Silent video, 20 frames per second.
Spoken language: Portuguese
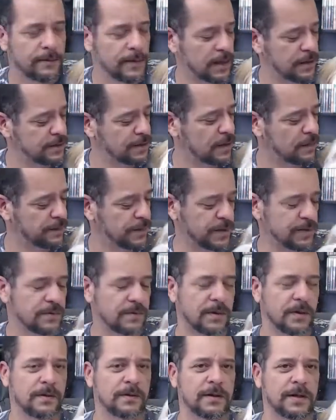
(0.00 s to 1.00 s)
Fala tchau
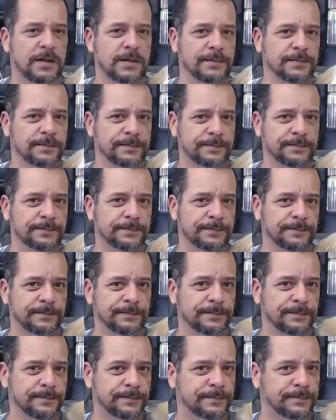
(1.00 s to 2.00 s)
pessoal agora.
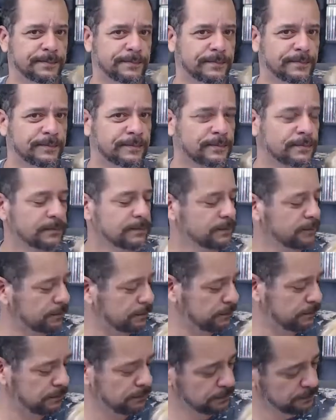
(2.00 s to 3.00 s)
Até
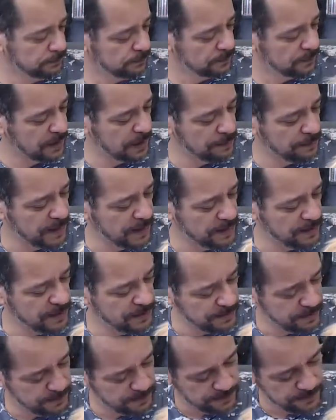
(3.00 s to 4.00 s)

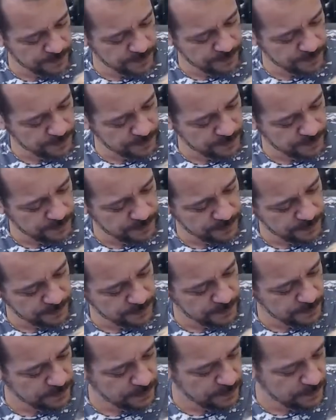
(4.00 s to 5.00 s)
mais.
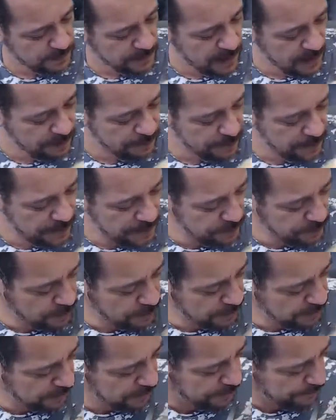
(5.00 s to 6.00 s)
Ai, para de
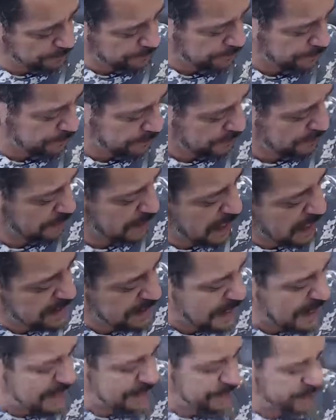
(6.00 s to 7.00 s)
morrer.
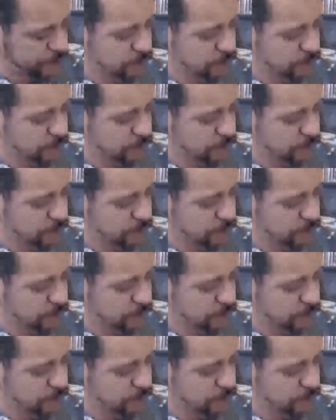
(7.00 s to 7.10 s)
Ai, ai.